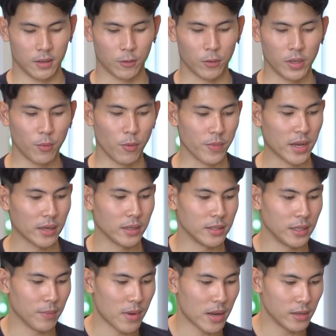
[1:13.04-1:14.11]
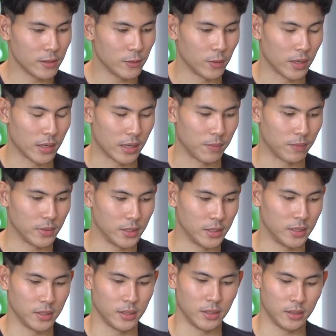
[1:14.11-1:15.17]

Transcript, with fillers: คนที่ผมอยากจะเซฟมากที่สุดนะครับคือ